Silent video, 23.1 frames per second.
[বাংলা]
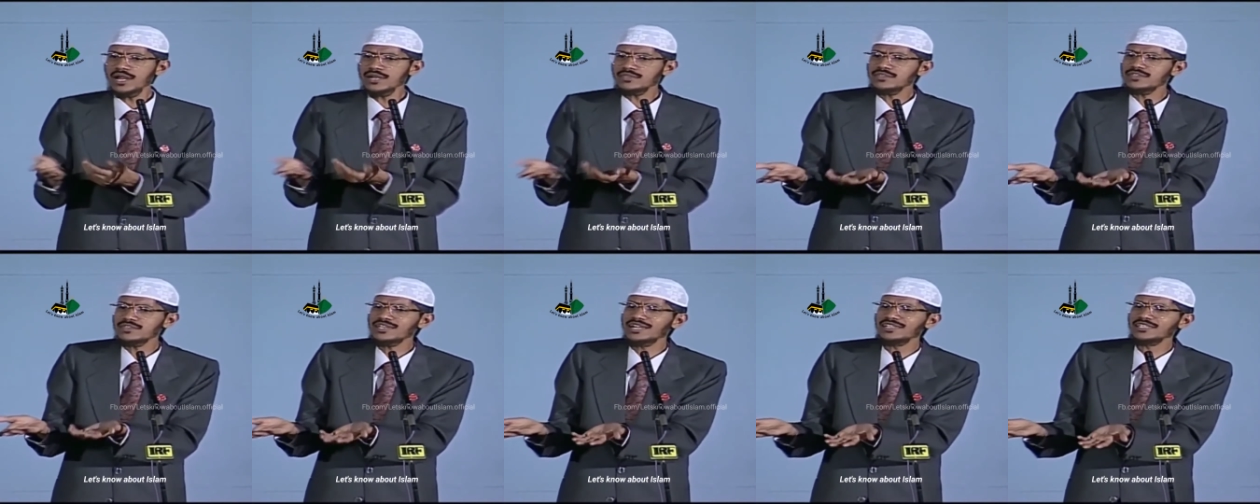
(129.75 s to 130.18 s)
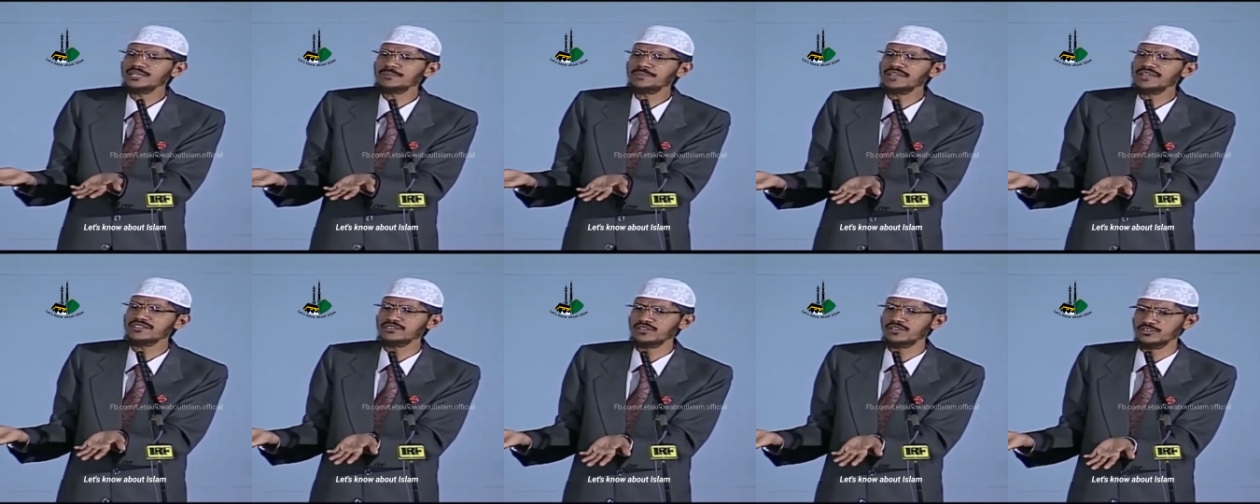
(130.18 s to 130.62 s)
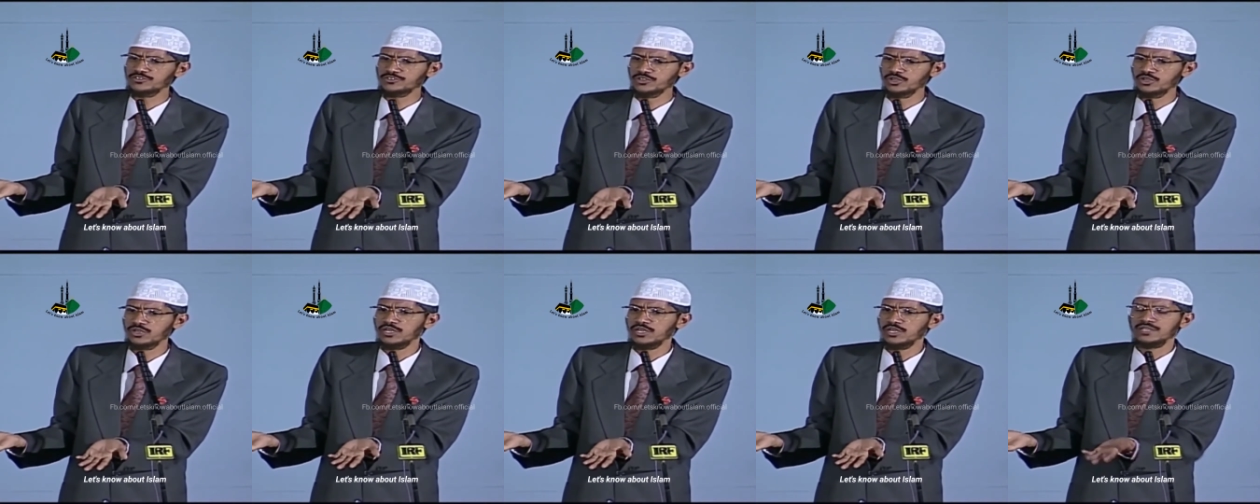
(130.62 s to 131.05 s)
কোরআনে আরো এক
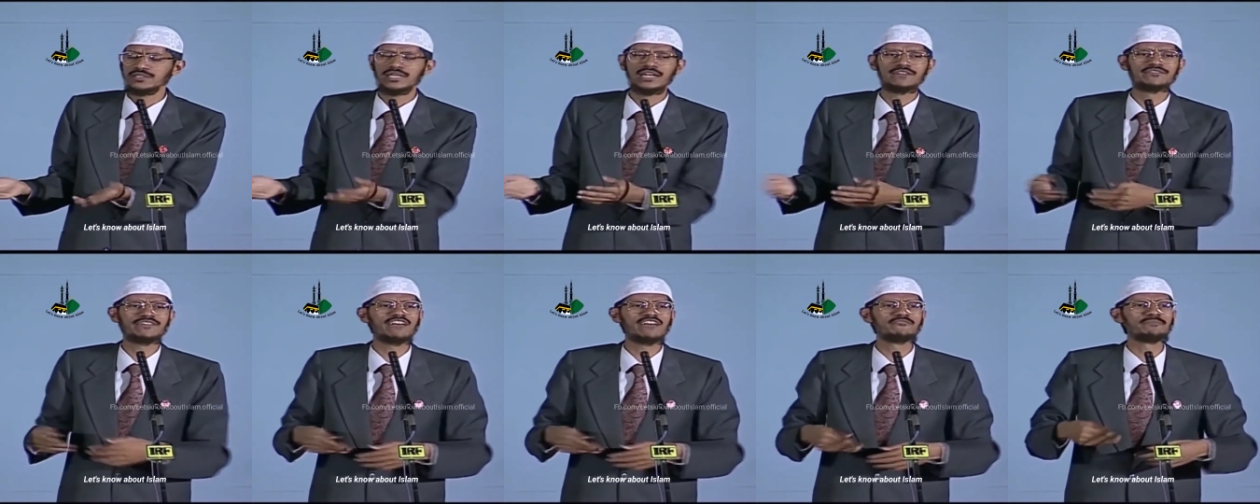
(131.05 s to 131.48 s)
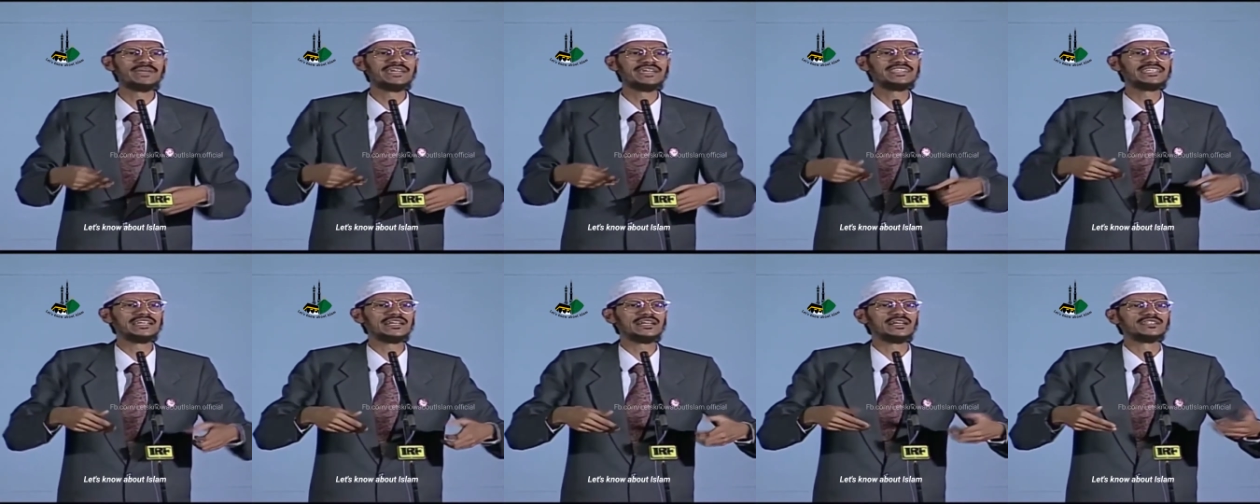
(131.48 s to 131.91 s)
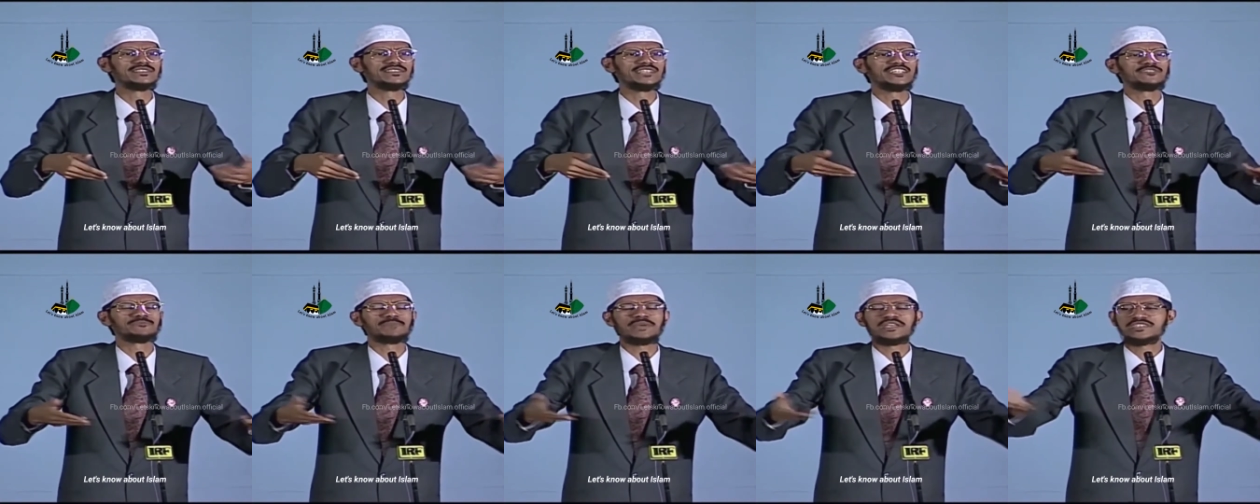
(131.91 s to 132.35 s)
জায়গায় বলা হয়েছে যে আল্লাহ
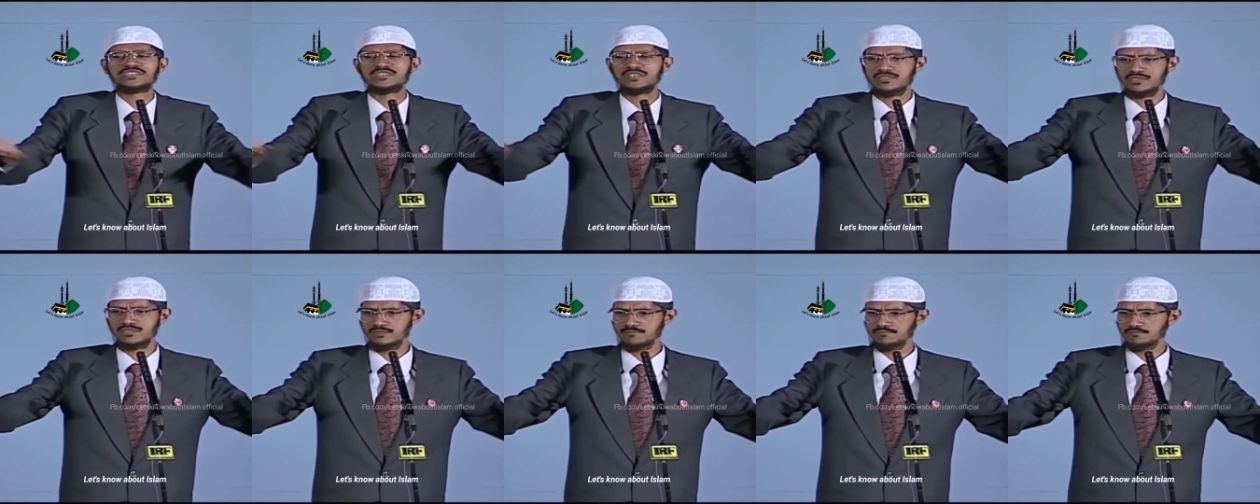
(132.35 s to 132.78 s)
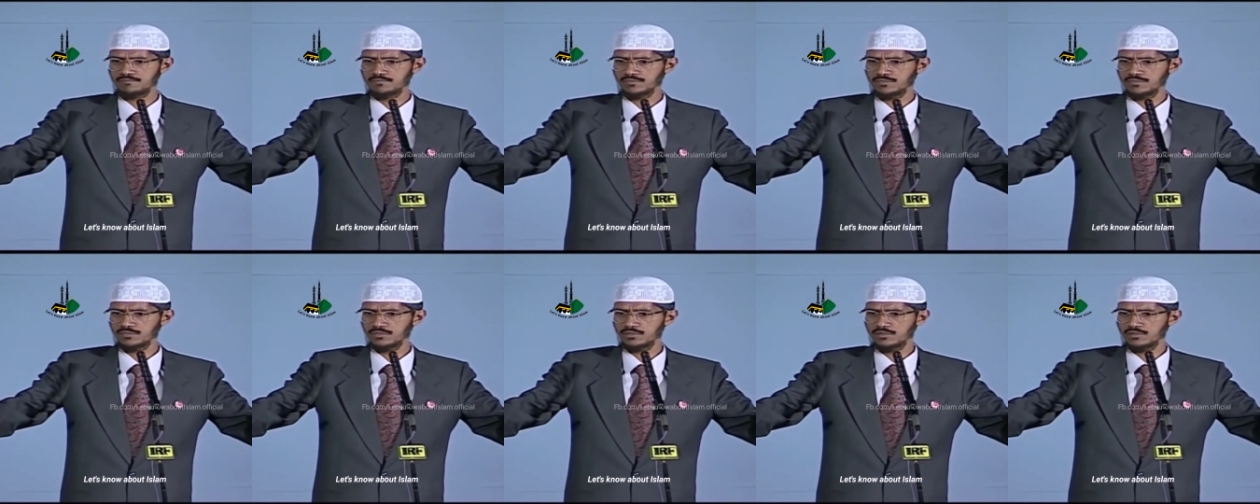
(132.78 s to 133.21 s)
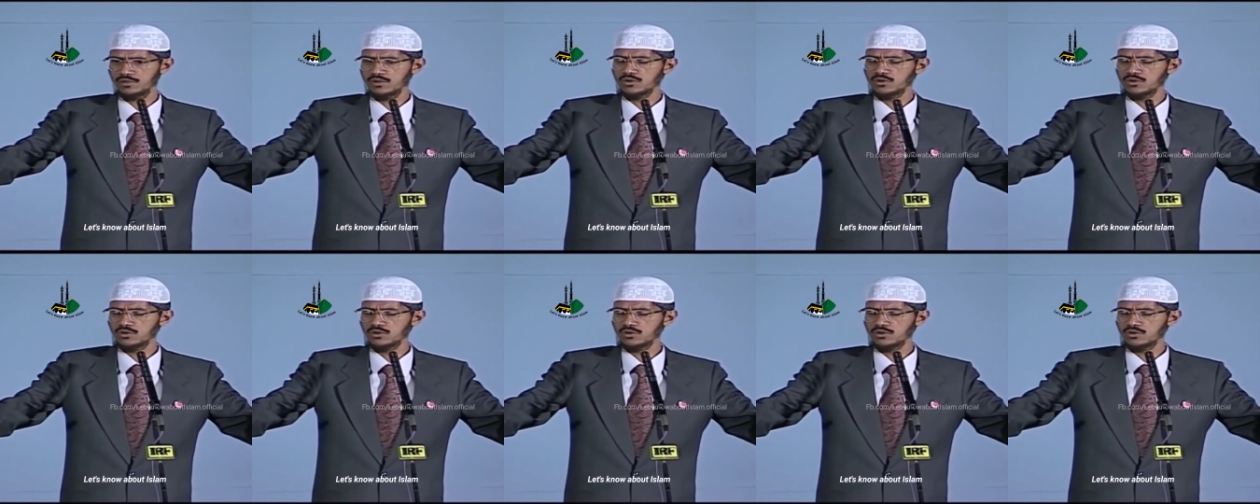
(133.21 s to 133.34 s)
ভূমিকে করেছেন বিস্তীর্ণ